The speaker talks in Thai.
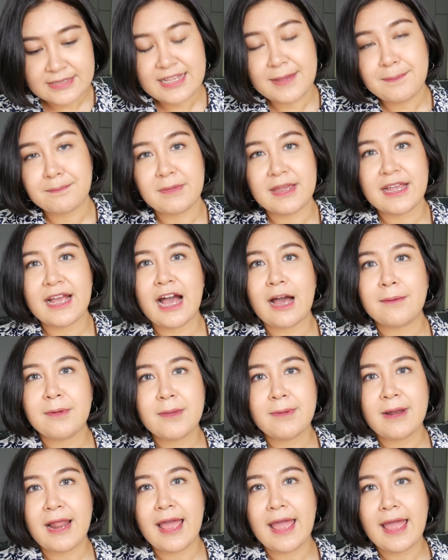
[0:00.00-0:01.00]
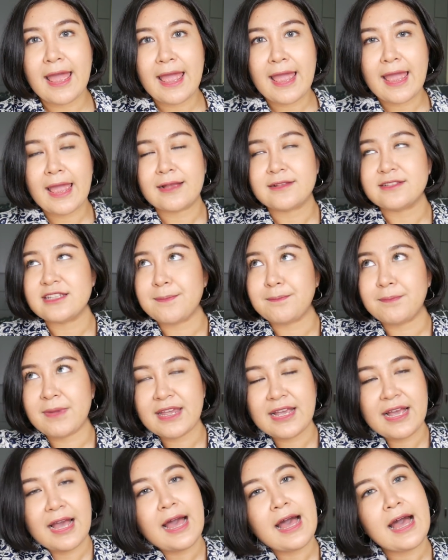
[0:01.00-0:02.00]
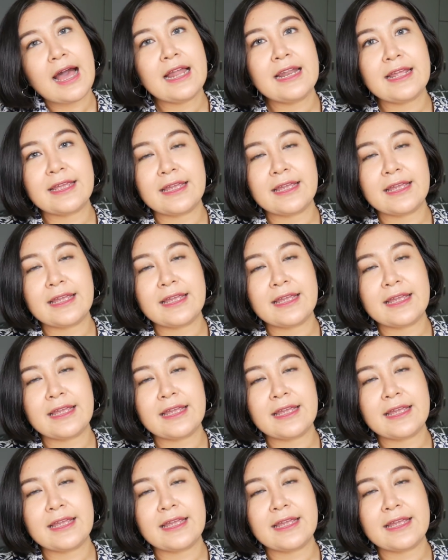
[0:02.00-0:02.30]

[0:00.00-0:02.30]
เจ็บไหมคะพี่แพรเจ็บไหมคะอะ